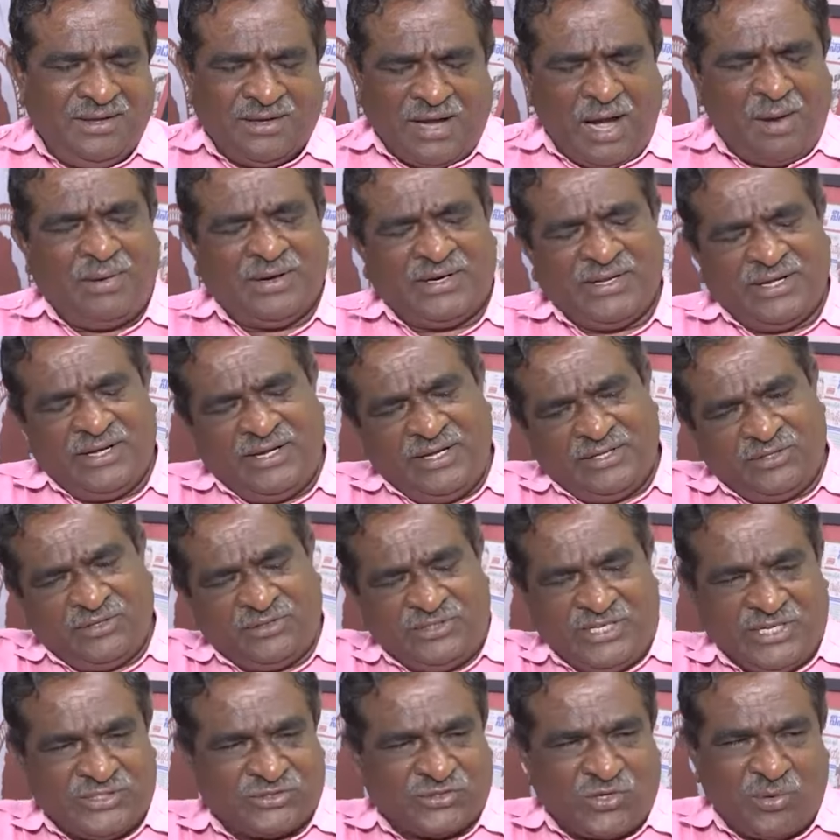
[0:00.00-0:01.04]
కాబట్టి ఏదో
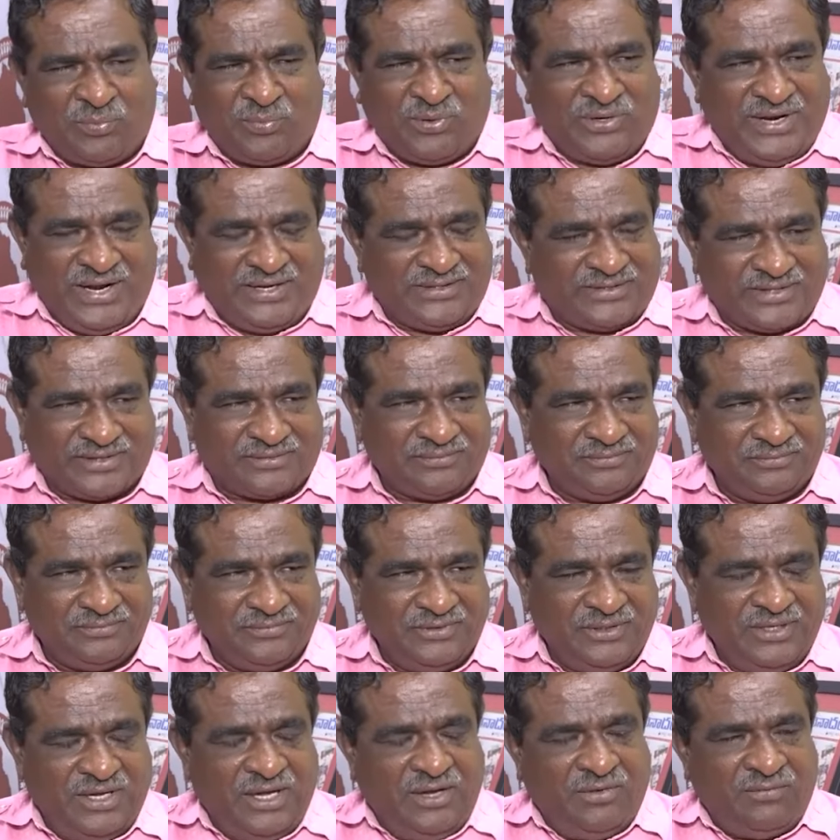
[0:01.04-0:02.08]
చేసుకోపోండి అంటారు
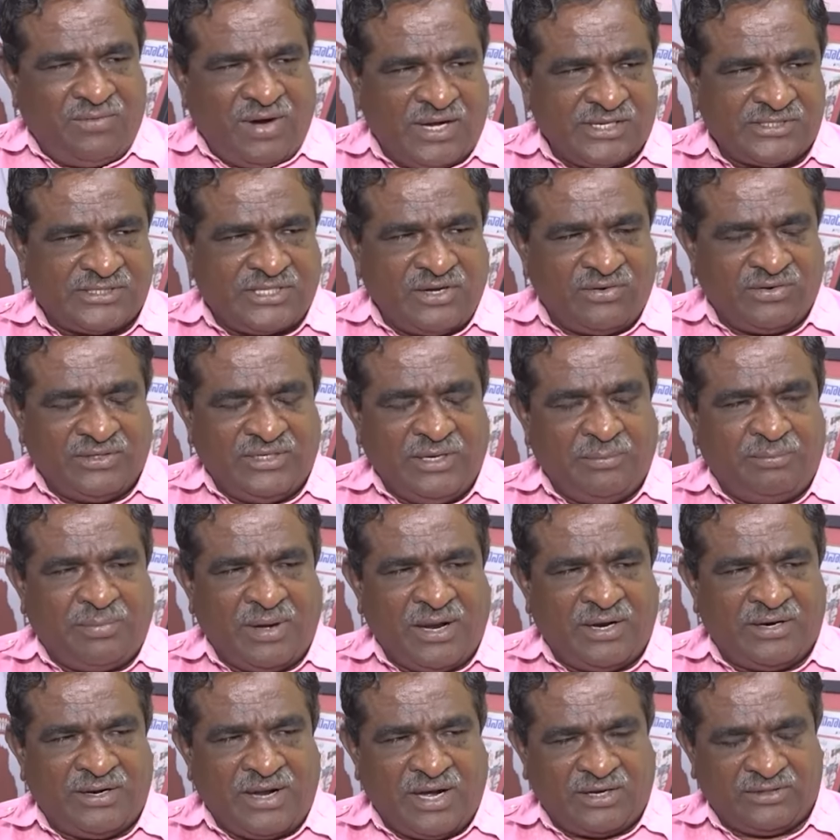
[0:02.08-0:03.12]
వాస్తవంగా
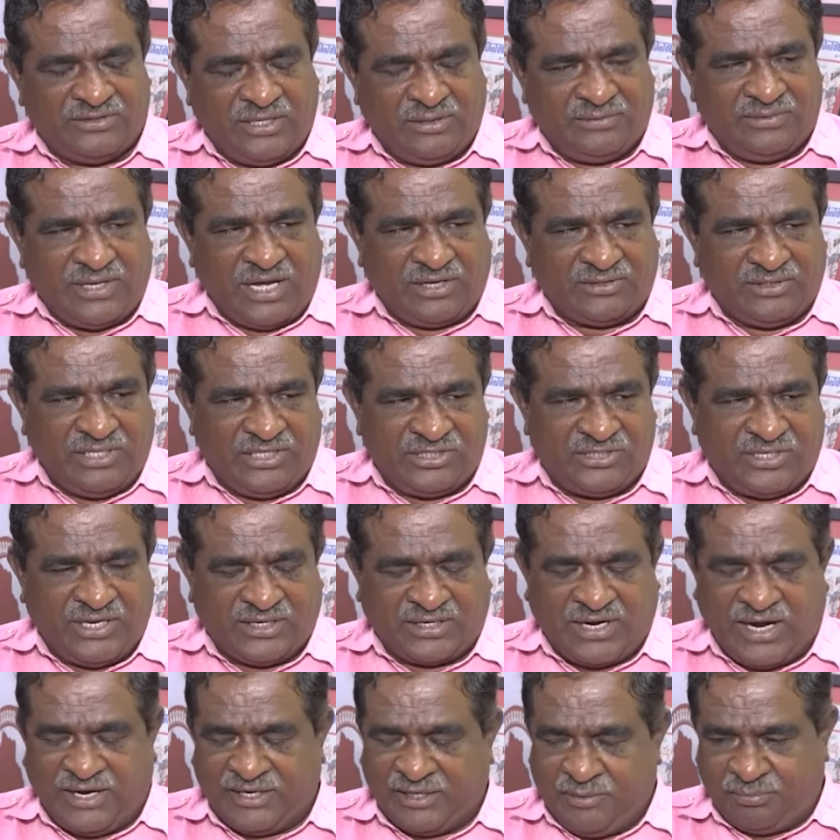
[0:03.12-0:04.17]
చెప్పాలంటే నాకు నాకు తెలిసిన
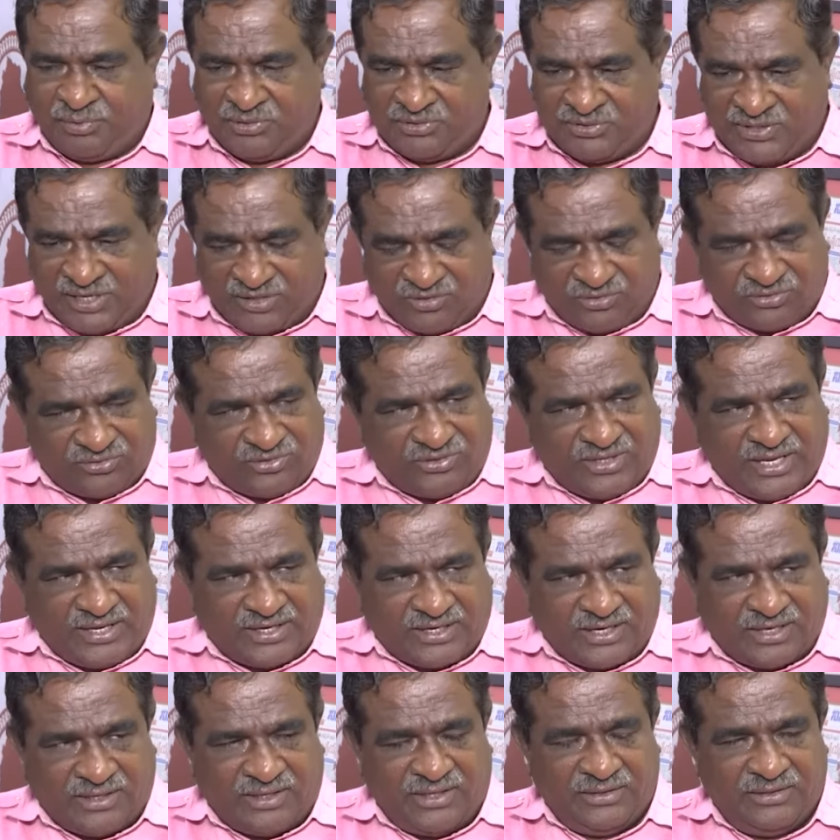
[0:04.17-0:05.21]
కాడికి ఇప్పుడు జరుగుతున్న
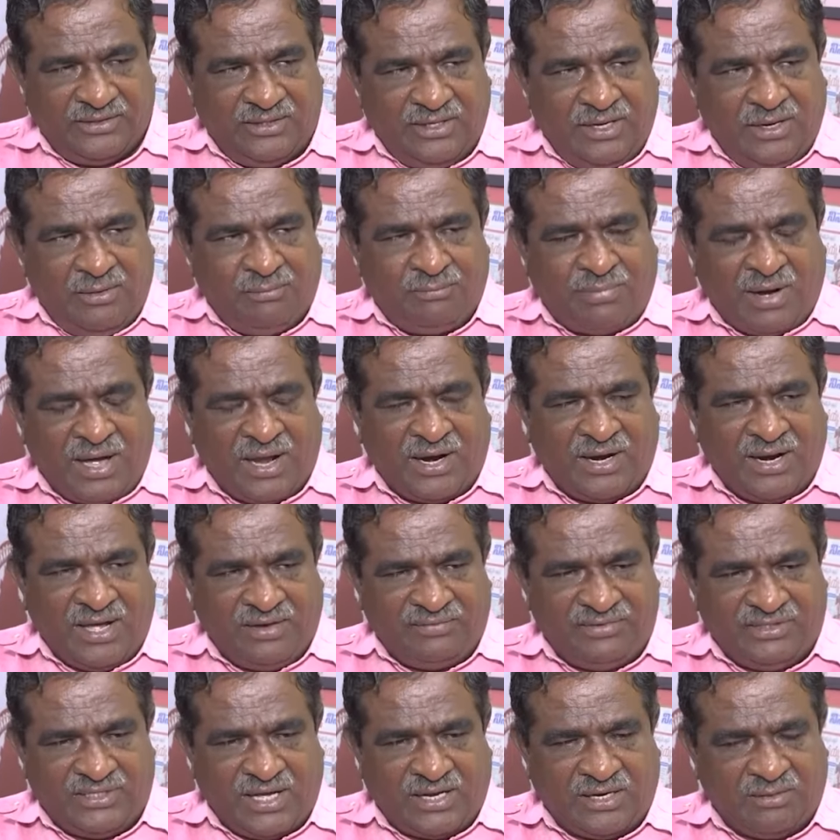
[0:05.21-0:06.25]
ఇక్కడ పాలనా
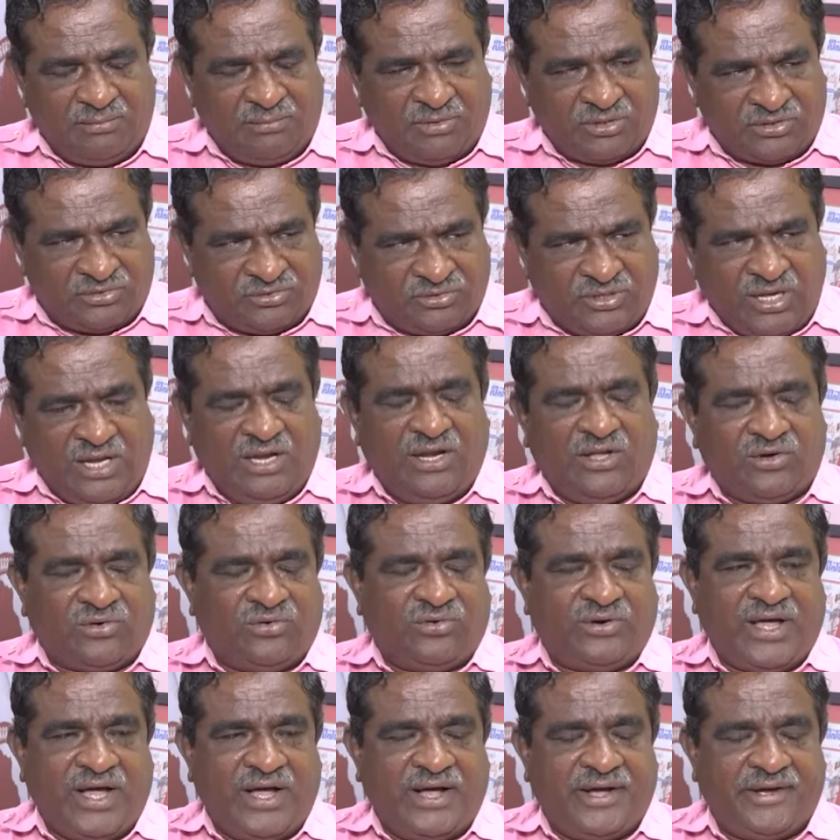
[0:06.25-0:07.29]
విధానం మొత్తంలో
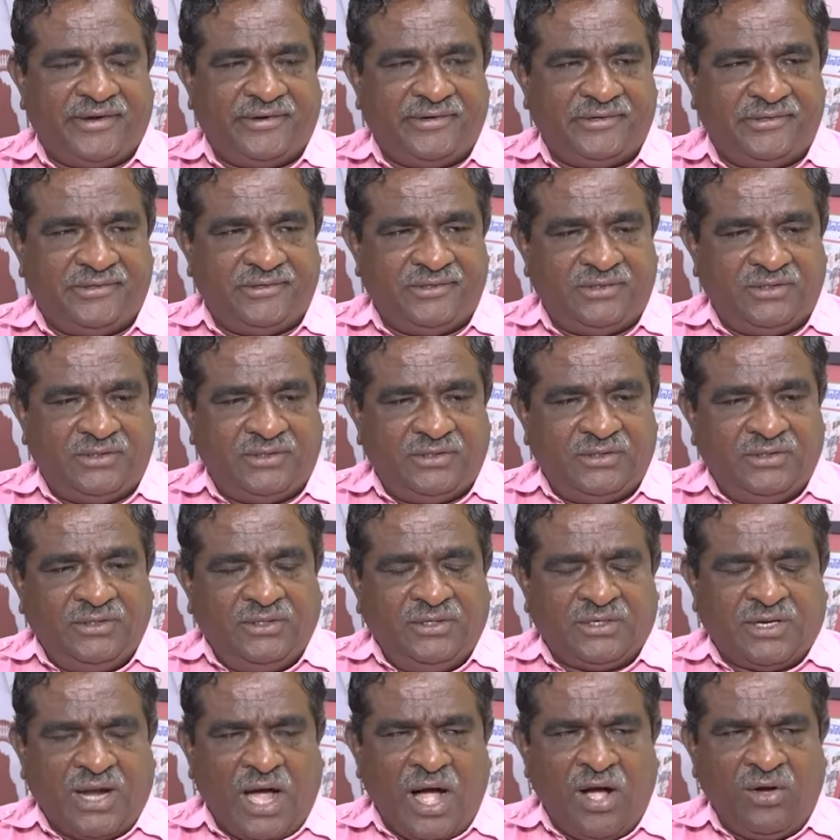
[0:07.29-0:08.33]
కూడా
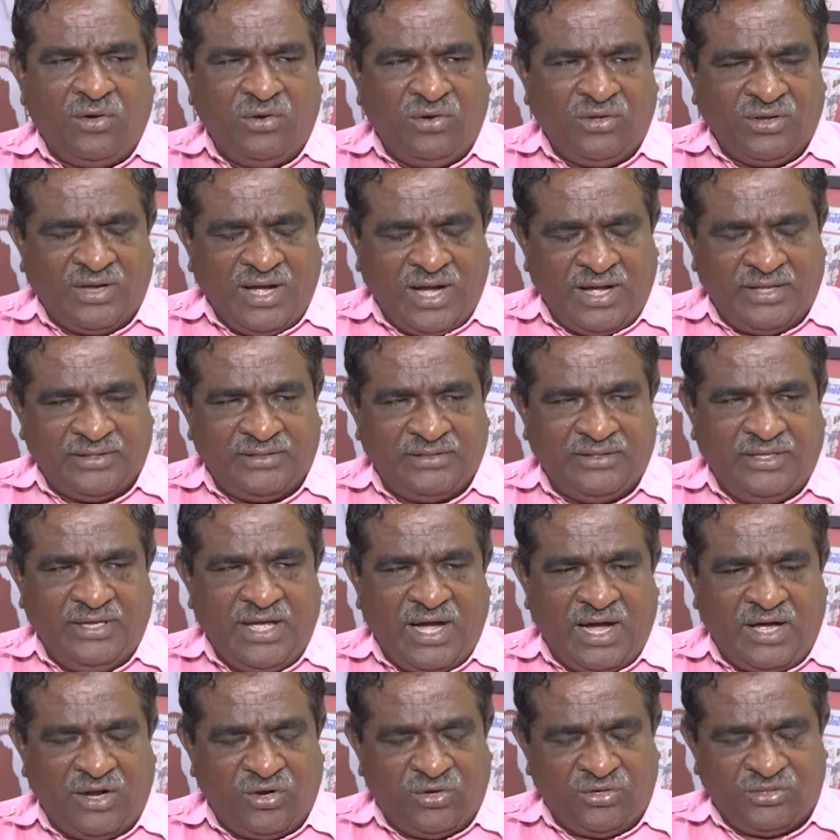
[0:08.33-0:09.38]
రాహుల్ గాంధీ
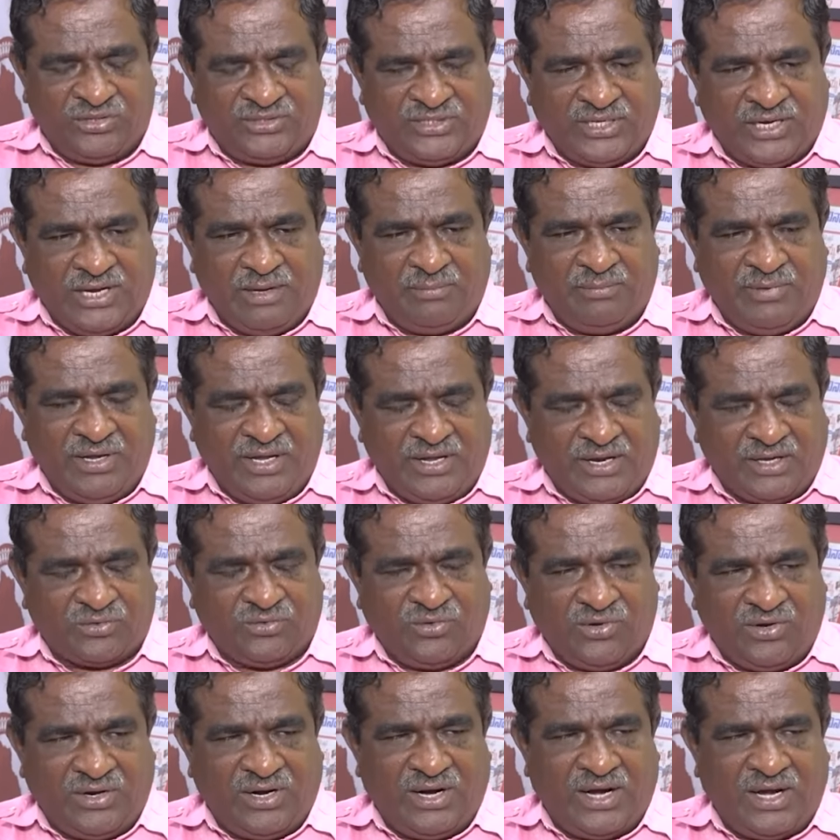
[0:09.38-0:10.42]
ఆలోచన
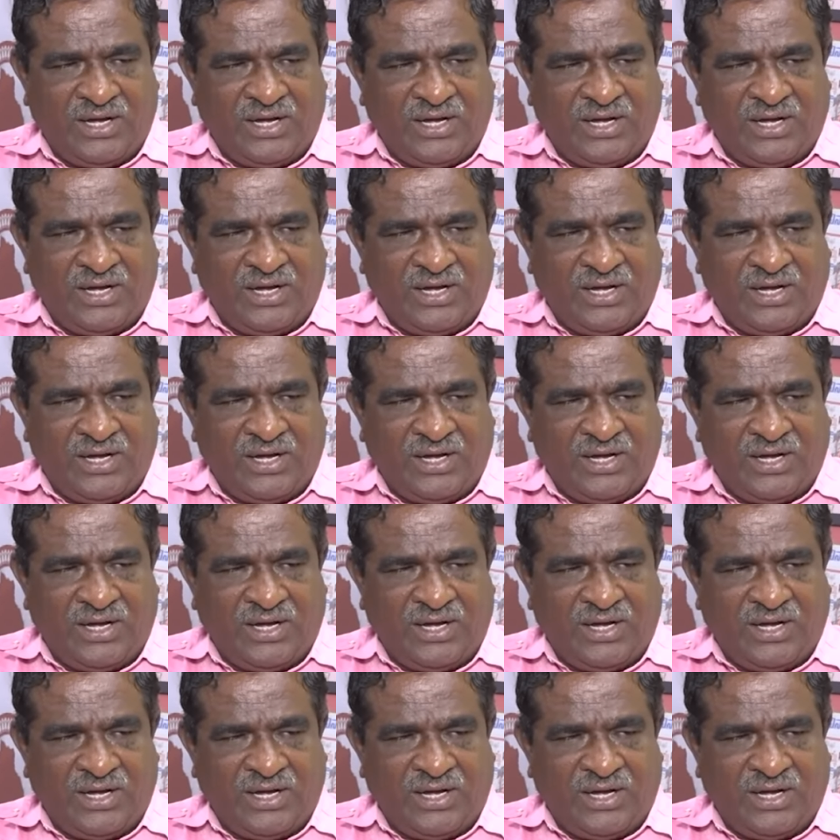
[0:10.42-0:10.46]
మేరకు